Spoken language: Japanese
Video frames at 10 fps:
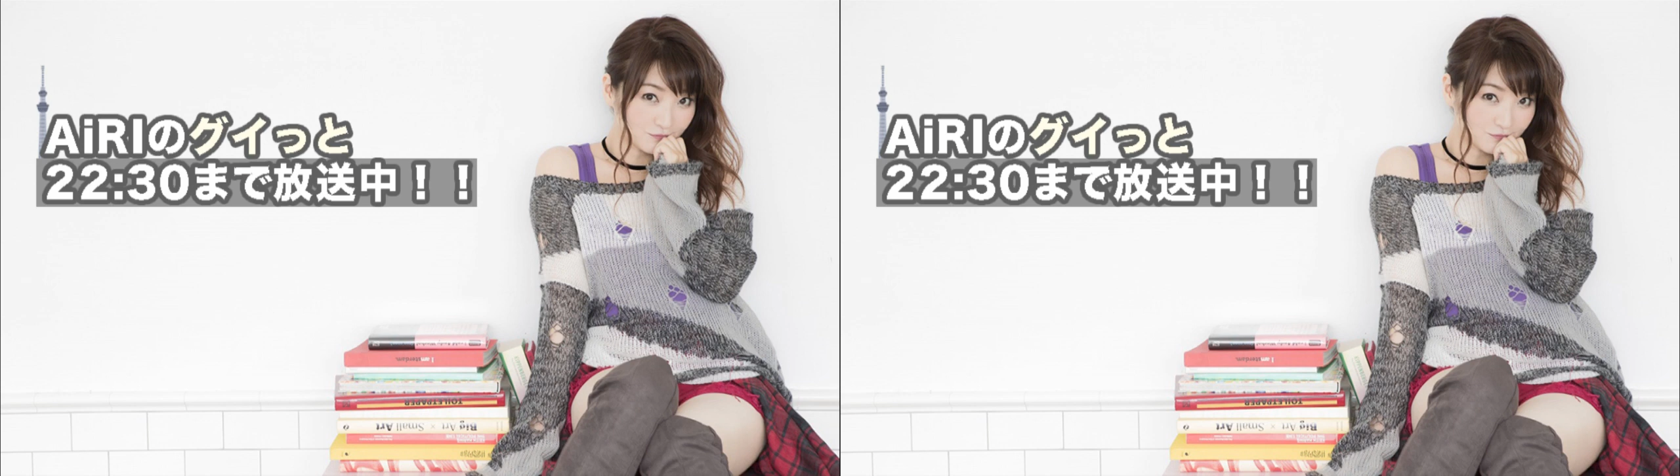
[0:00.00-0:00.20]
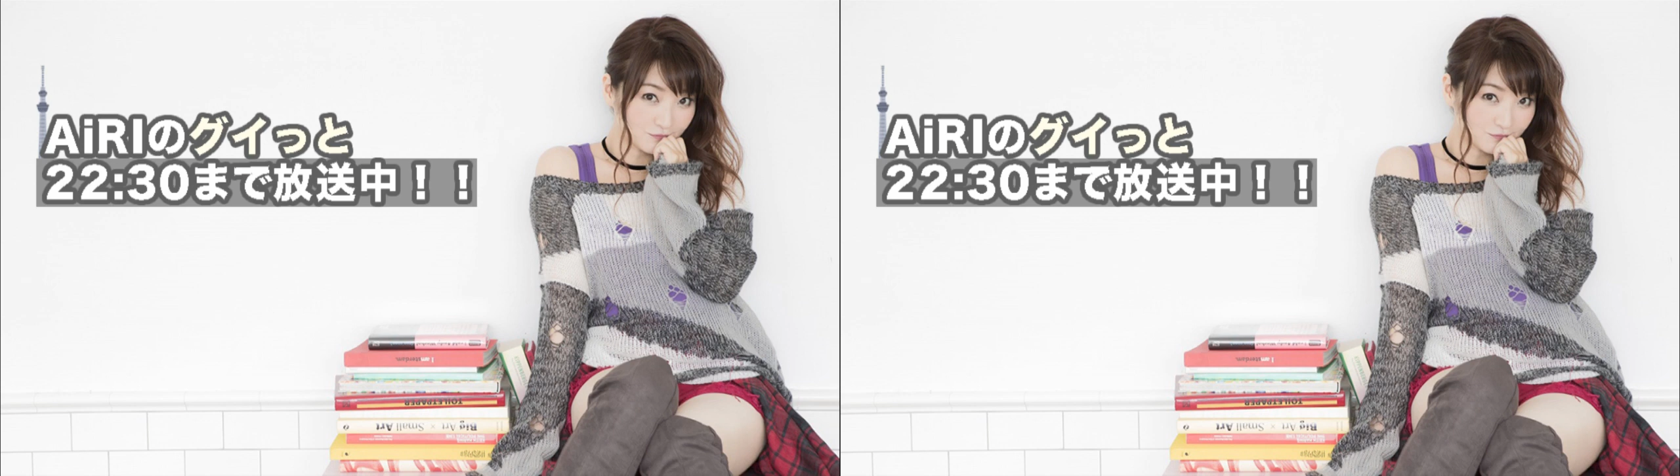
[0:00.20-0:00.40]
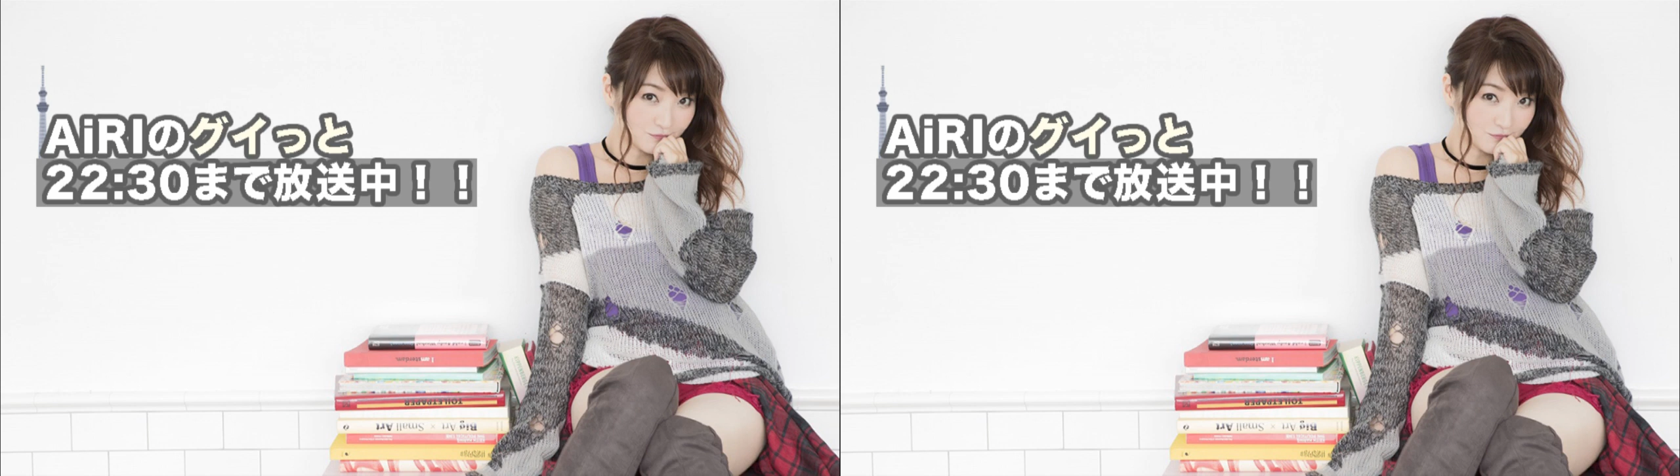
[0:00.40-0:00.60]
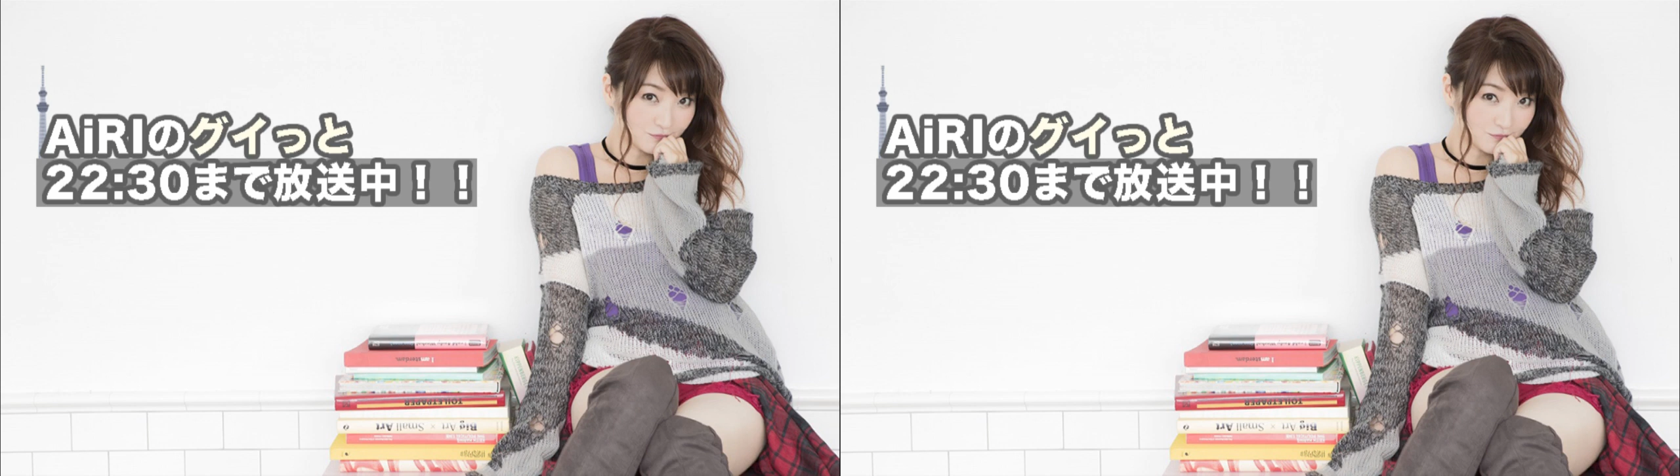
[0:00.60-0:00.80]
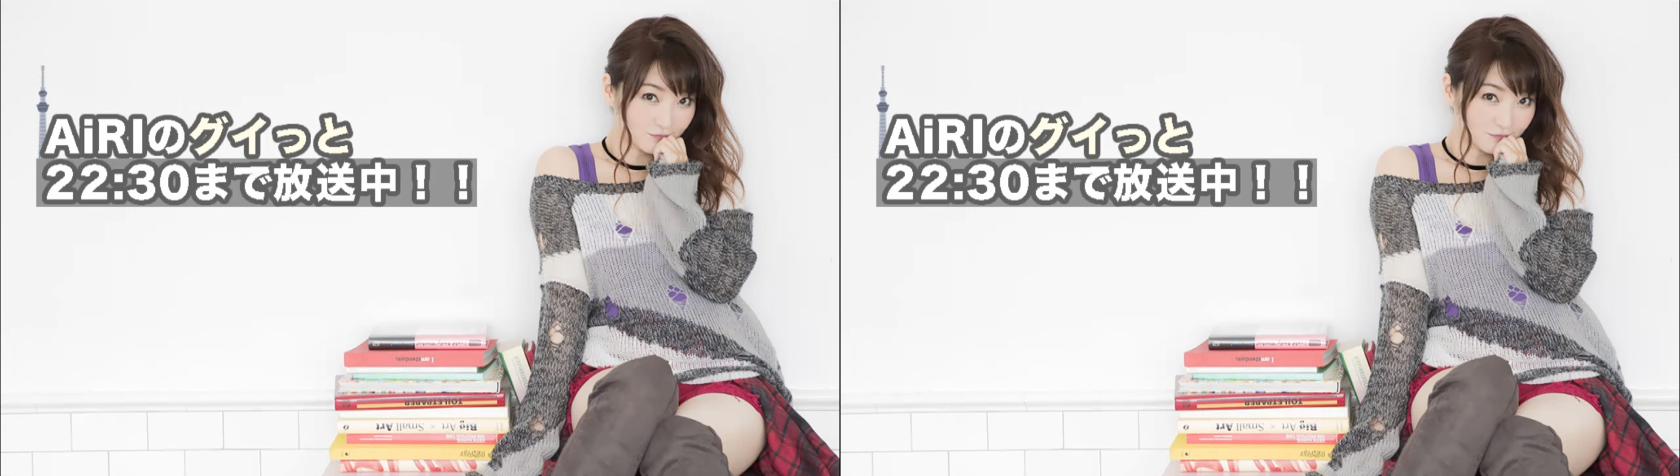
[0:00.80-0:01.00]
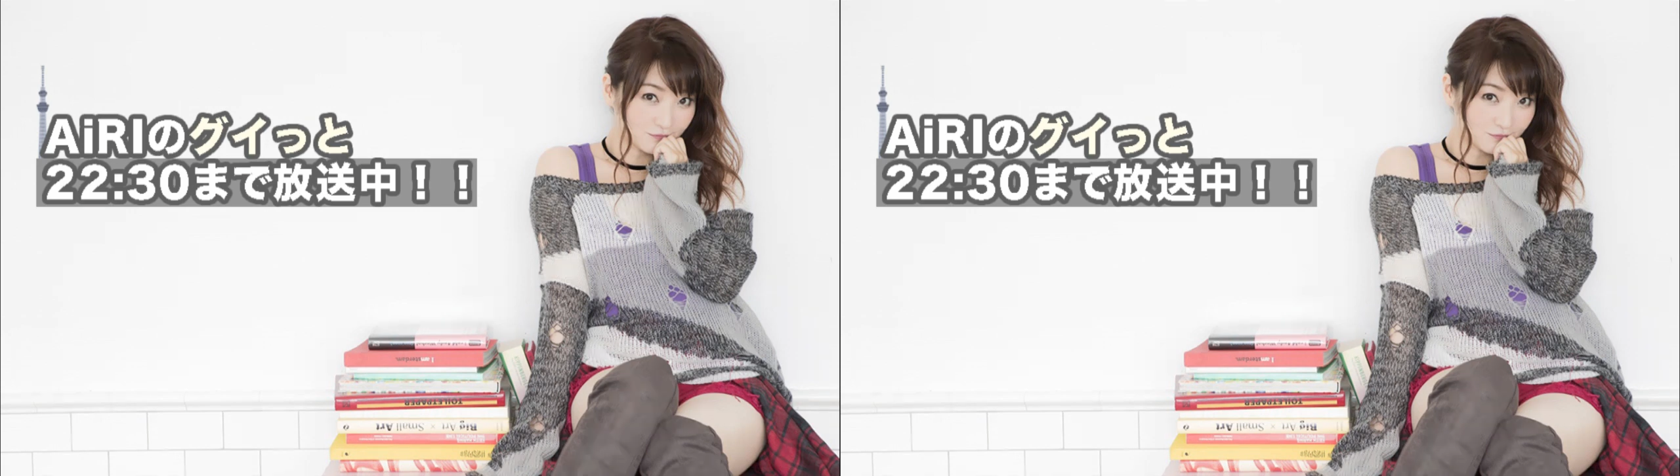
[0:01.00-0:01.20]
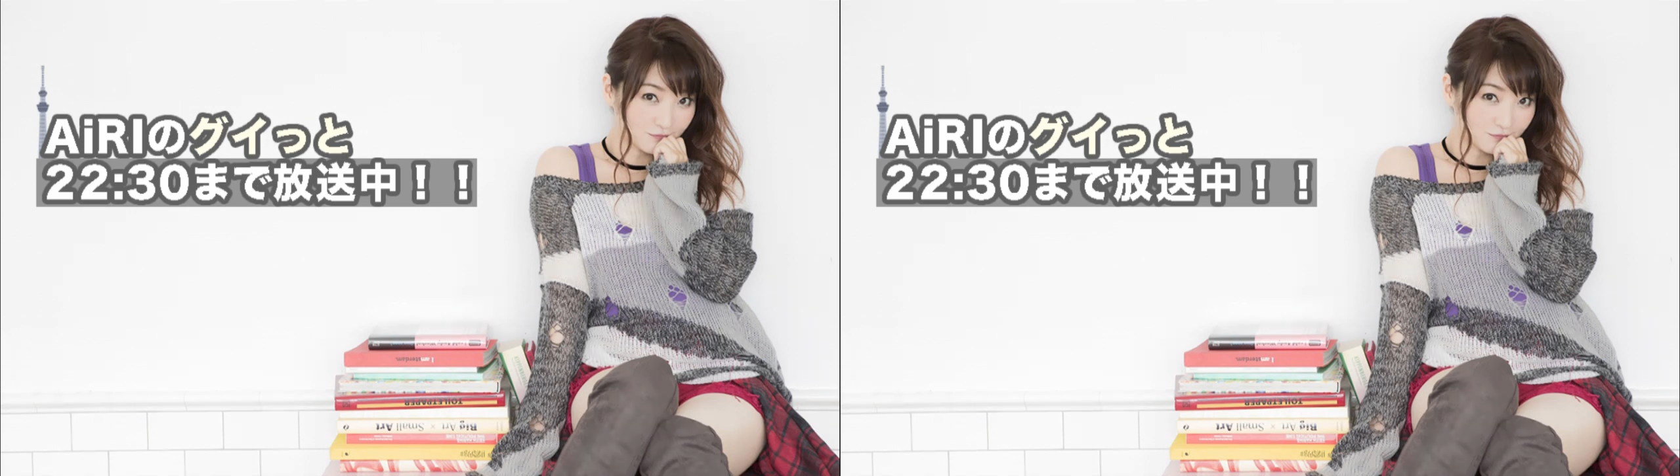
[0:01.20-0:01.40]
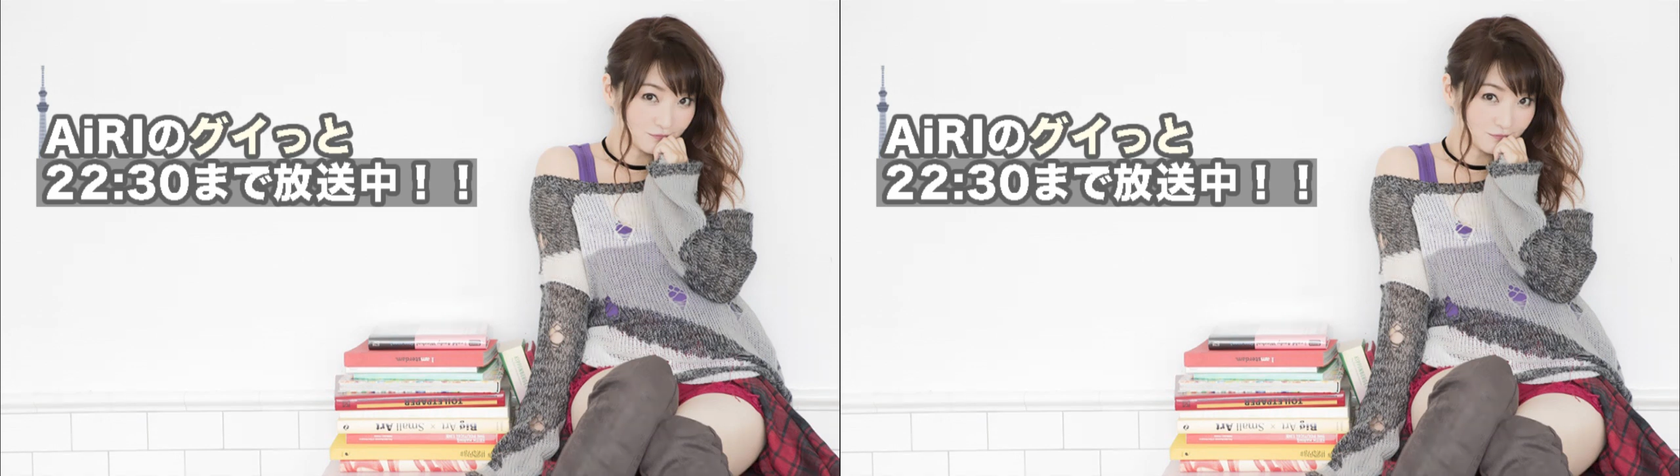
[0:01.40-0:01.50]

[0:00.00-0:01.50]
自分で取るんだって